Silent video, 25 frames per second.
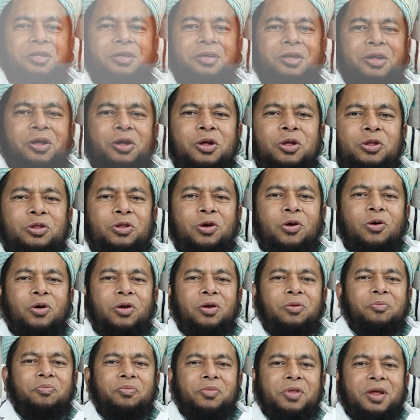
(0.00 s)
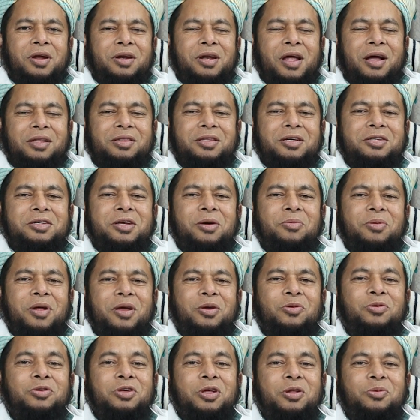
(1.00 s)
সাথে তখন ডাক্তার
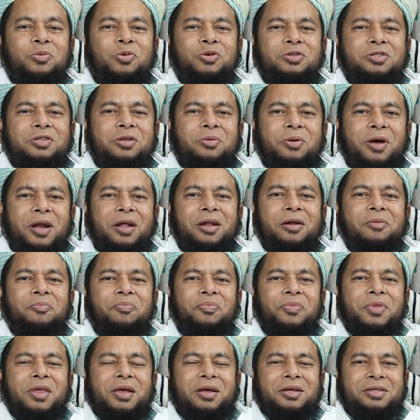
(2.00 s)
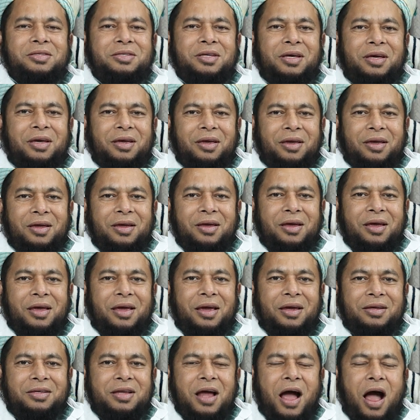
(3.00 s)
সাহেবরা ইউজিলি বুঝতে পারেন যে
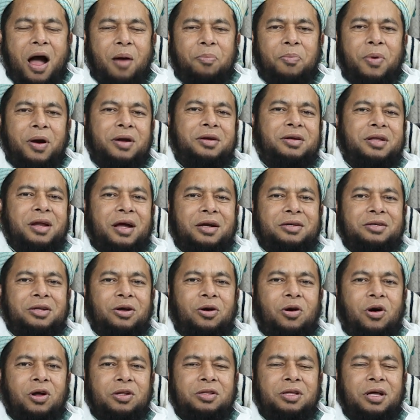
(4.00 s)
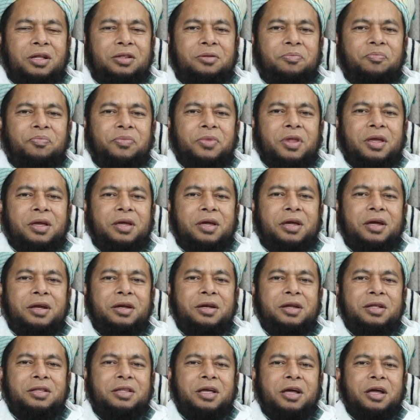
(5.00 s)
এটা আপার ট্র্যাক্ট অর্থাৎ
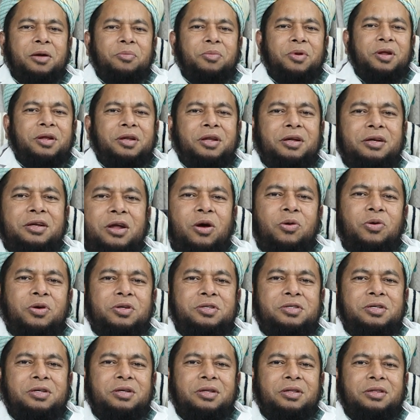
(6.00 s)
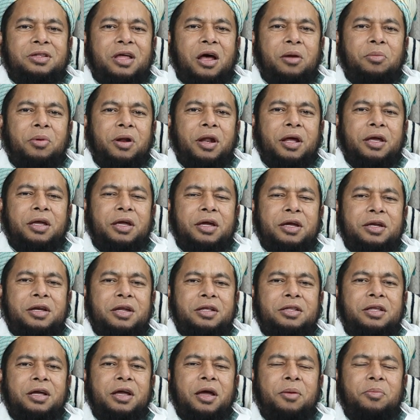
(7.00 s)
কিডনি থেকে ব্লিডিংটা হয়েছে তার মানে
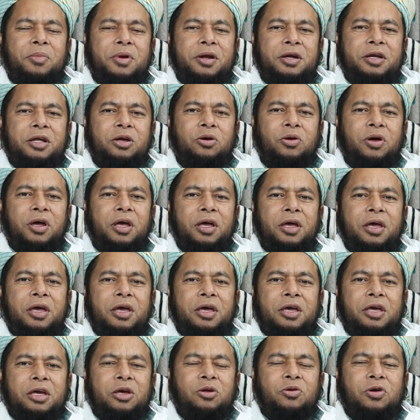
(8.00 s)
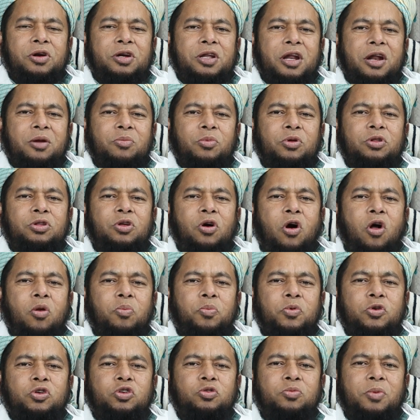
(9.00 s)
কিডনি থেকে ব্লিডিং হয়ে ইউরেটারের মধ্যে
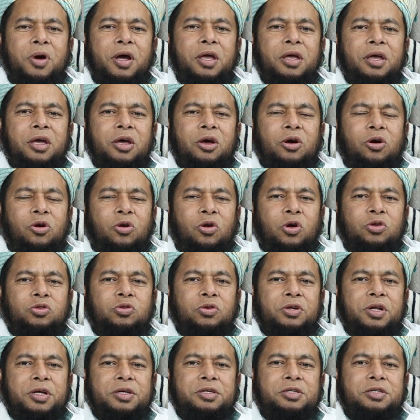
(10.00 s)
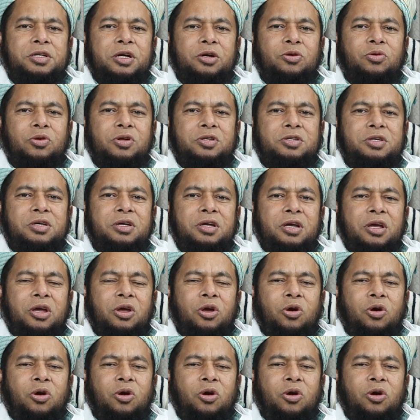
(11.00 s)
অল্প সময় রক্তটা স্টে করেছে